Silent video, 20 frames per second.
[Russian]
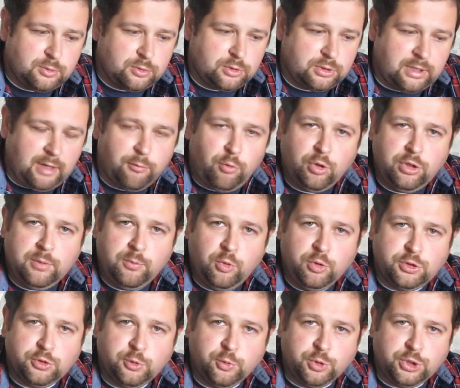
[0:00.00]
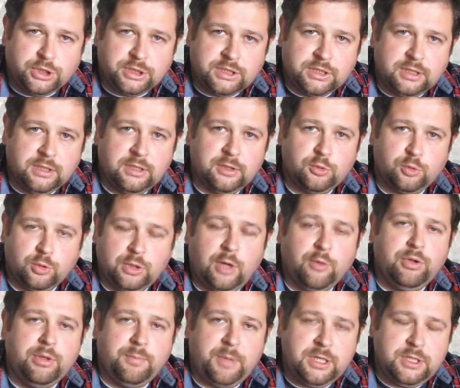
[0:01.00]
того он и будет слушаться. Туда
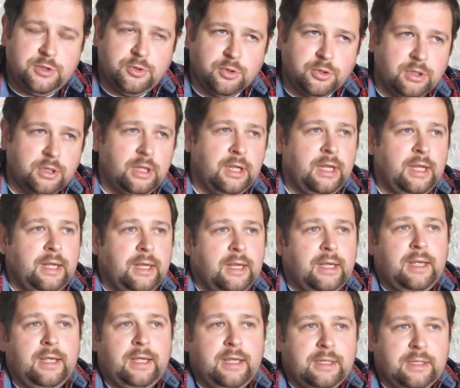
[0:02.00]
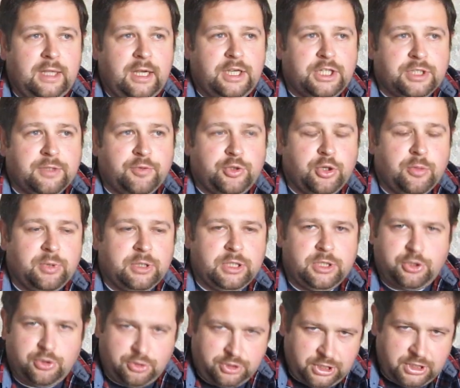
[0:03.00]
он и пойдет. Дальше, в чем это
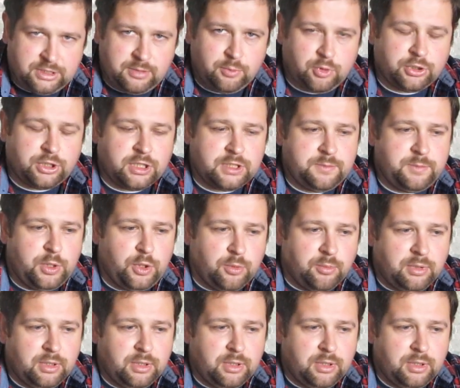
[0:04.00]
еще, сейчас немножко разберем.